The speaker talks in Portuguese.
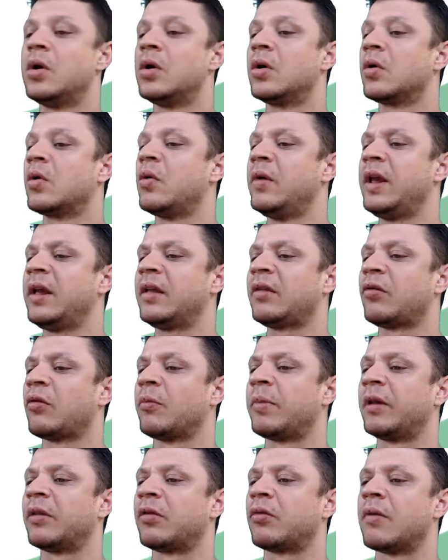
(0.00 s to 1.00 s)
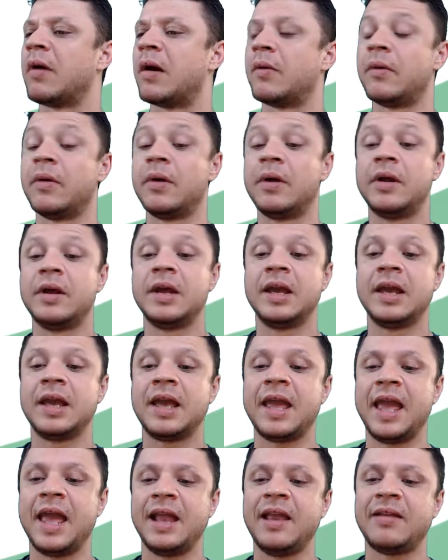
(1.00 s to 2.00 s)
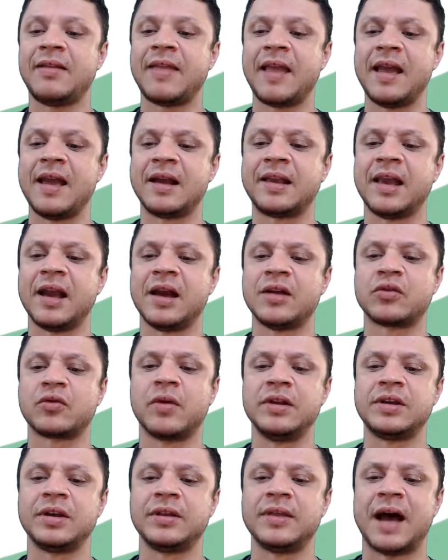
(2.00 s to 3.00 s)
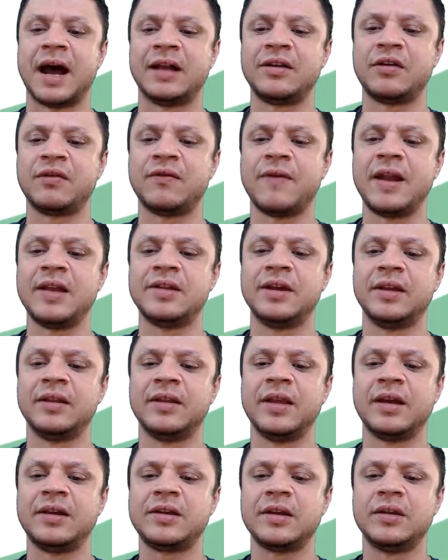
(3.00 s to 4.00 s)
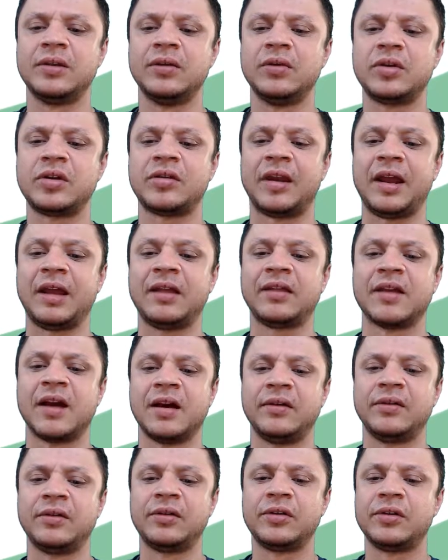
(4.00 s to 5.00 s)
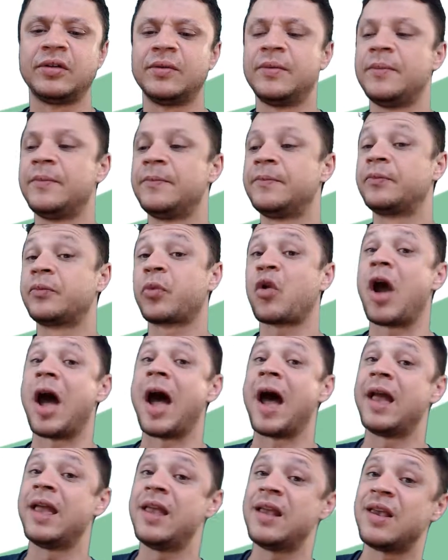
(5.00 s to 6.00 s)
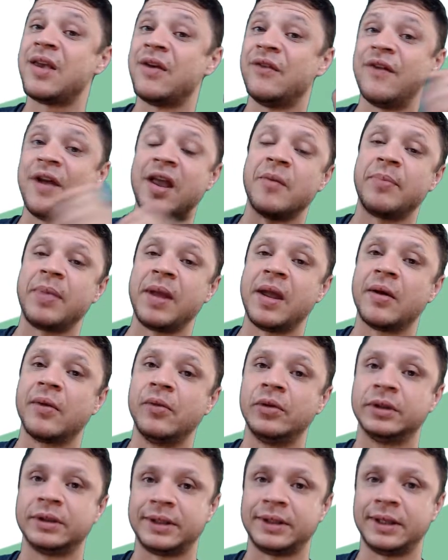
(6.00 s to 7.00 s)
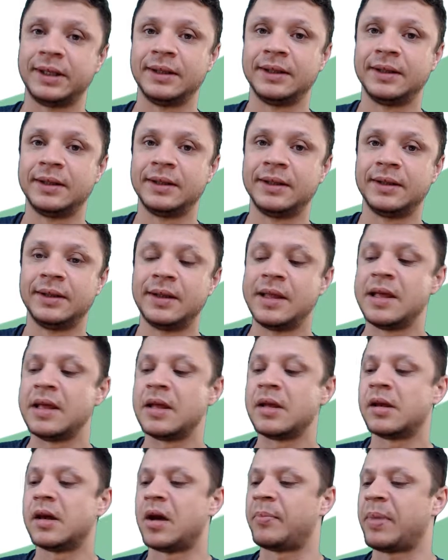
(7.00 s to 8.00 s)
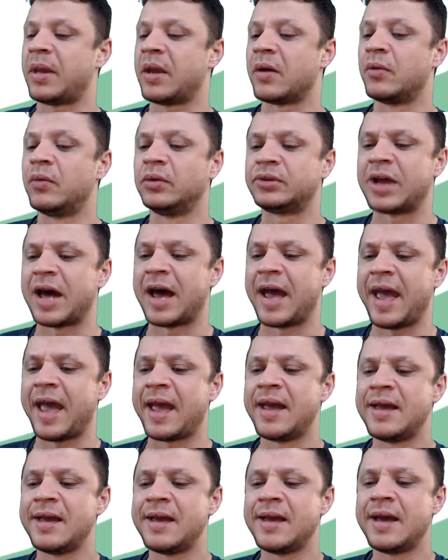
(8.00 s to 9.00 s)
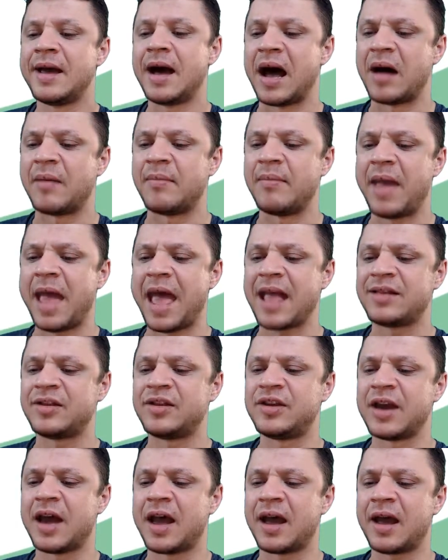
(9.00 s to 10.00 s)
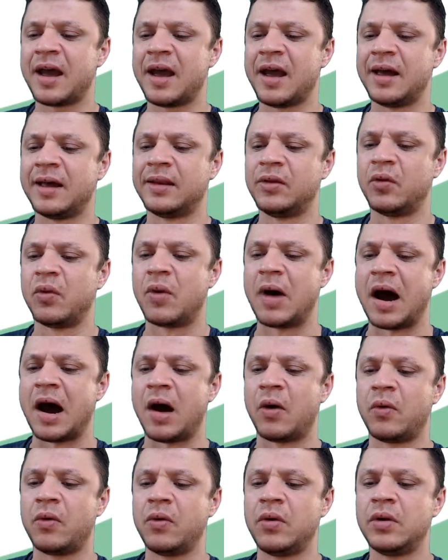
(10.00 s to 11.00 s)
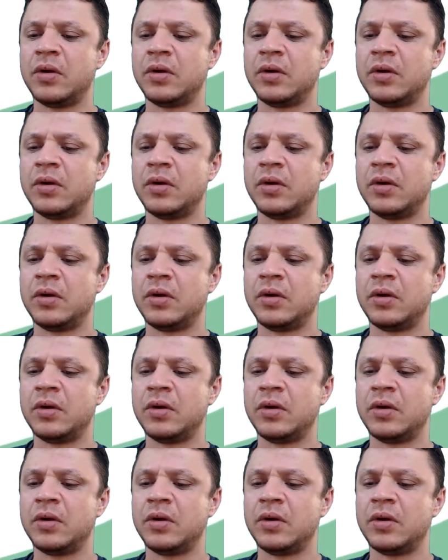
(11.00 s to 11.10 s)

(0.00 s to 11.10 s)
Com isso, pessoal, ele tem aqui as quantidades vendidas nos três anos. Aí que vem a pergunta. A pergunta é: a média anual